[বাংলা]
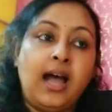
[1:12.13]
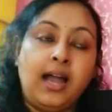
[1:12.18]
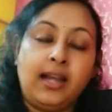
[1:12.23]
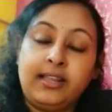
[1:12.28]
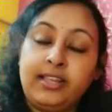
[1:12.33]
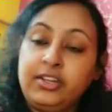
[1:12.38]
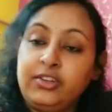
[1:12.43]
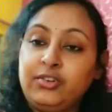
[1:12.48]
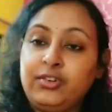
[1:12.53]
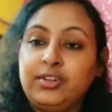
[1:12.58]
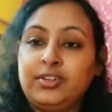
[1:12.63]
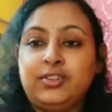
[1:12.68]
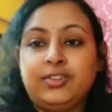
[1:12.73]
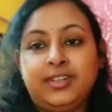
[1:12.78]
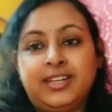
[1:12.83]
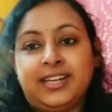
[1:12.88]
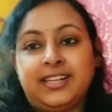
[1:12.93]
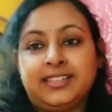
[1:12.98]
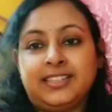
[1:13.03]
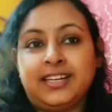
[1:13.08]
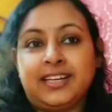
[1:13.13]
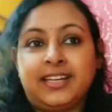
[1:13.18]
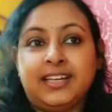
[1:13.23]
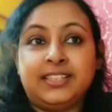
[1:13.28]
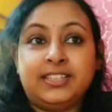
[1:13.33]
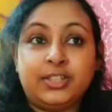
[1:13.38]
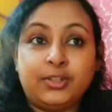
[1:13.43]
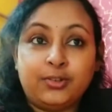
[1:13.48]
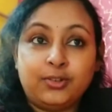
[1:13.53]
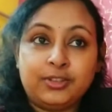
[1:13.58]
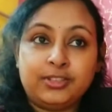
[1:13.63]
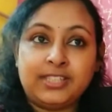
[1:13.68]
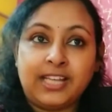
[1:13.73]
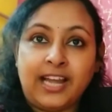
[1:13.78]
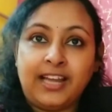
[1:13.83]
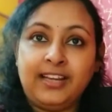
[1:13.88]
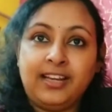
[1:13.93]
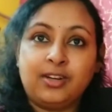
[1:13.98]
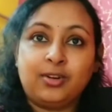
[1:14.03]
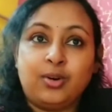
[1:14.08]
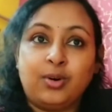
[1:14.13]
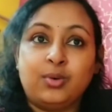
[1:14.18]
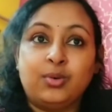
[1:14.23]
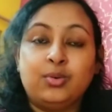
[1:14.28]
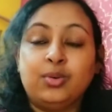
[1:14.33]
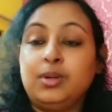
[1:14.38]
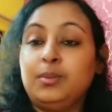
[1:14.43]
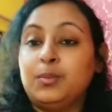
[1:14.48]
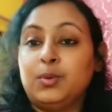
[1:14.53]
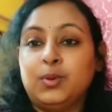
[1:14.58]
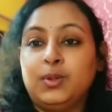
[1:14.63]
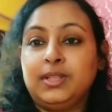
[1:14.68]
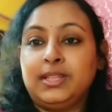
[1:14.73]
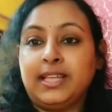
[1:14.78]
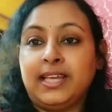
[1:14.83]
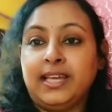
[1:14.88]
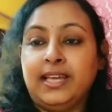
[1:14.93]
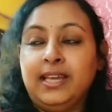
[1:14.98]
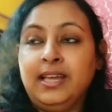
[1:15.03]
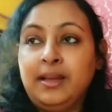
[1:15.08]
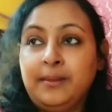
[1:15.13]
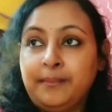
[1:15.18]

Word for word: আর কিছু কিছু ইয়ার থাকে যেগুলো চাই না কখনোই ভুলতে